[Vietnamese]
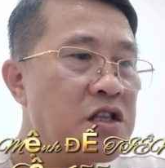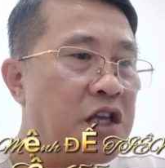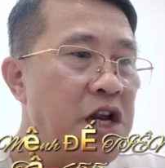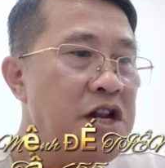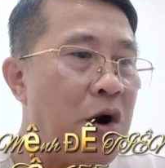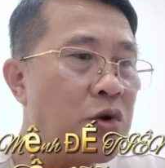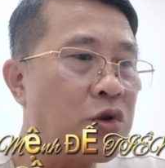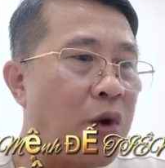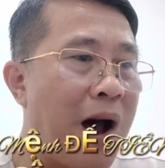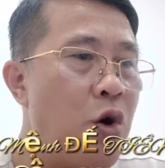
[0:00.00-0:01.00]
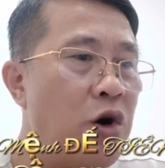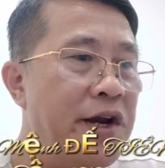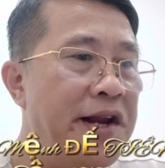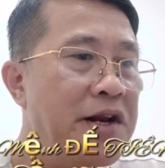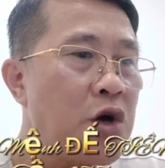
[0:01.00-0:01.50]
Chiến đầu tỏa hồn
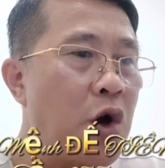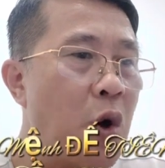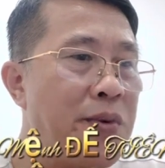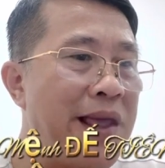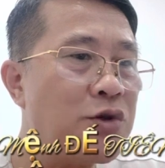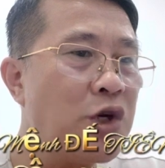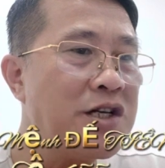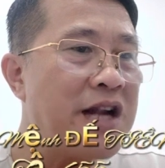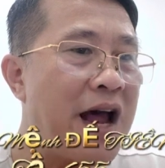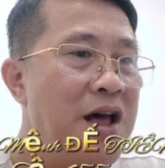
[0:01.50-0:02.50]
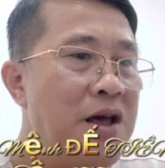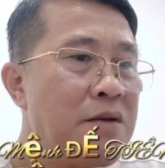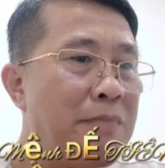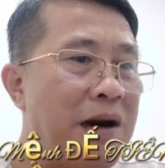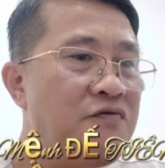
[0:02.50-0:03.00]
liên cùng nhau xuất ra
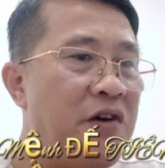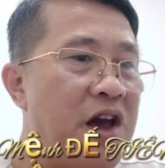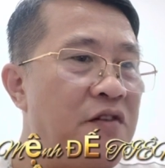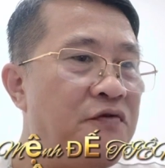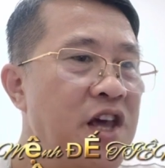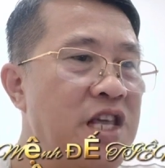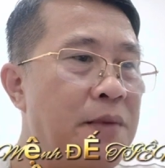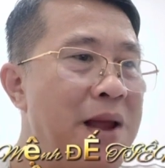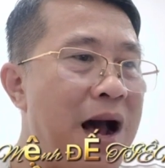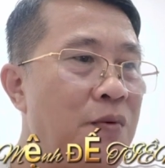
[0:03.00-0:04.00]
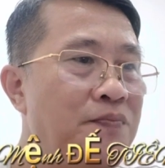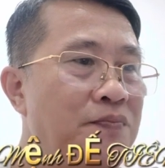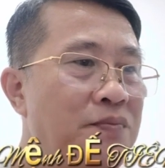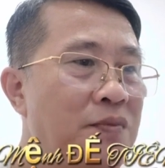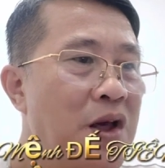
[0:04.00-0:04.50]
bắn về phía Diệp đại Hào.
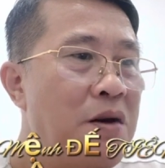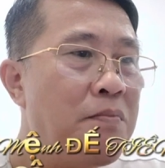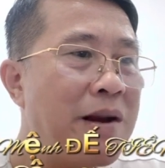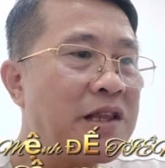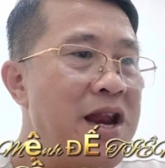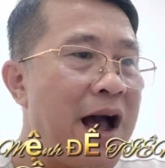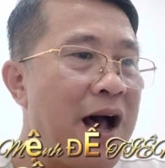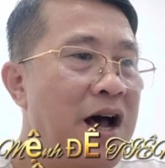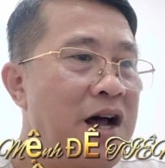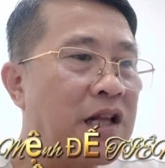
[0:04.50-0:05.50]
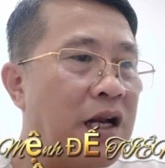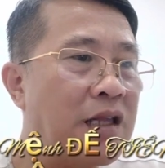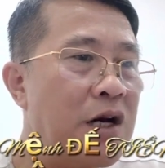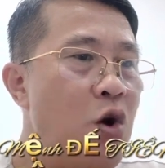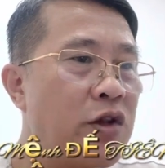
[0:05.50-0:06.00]
Mắt thấy là thần
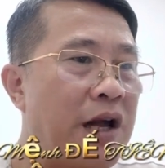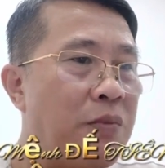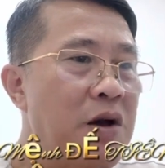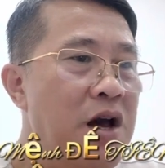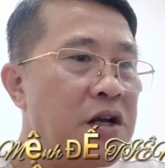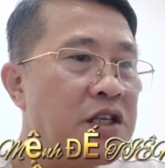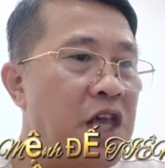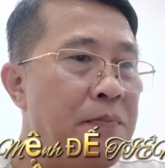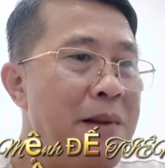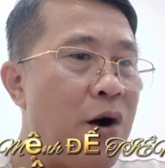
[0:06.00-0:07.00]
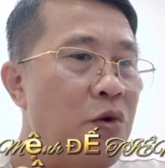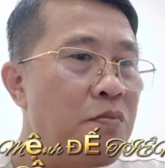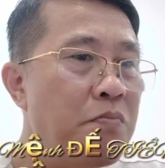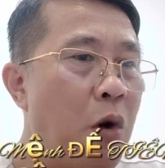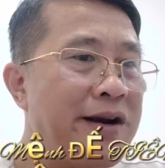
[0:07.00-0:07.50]
tử hồn tộc Diệp đại Hào
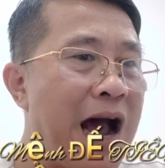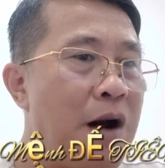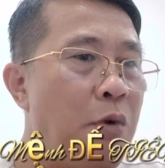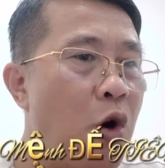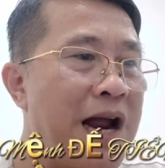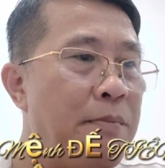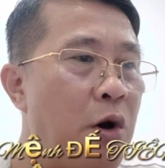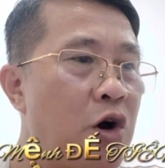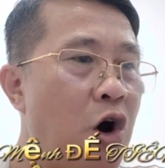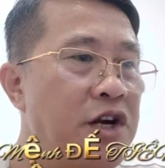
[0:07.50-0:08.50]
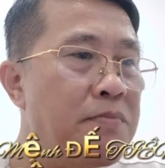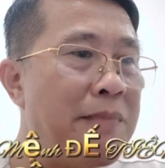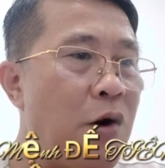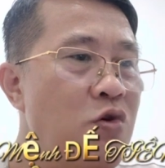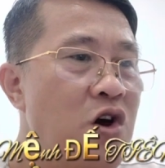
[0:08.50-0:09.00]
một đao bổ ra một con đường
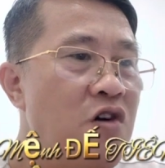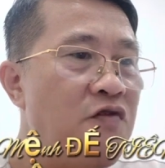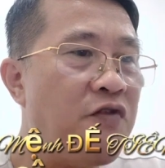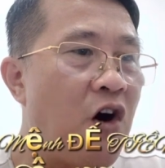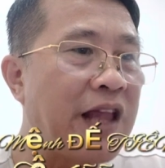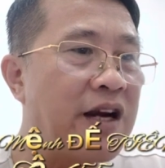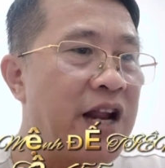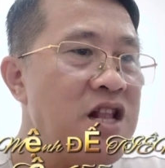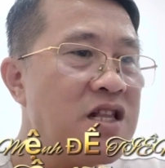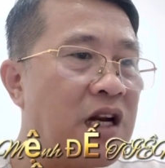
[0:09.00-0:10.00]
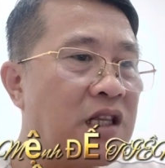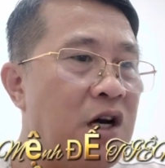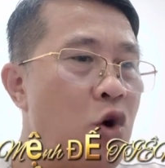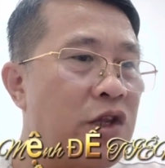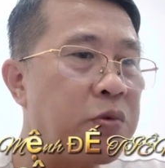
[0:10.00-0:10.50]
máu vọt thẳng đến thần tử
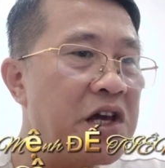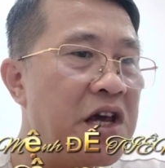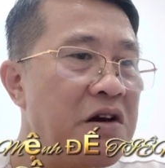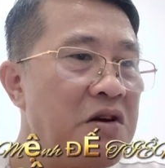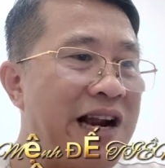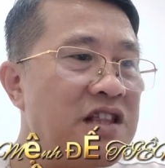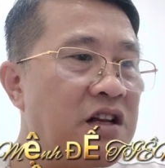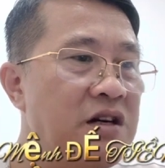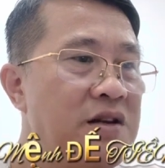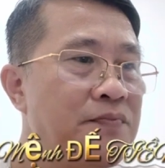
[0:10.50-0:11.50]
hồn tộc kia đánh tới.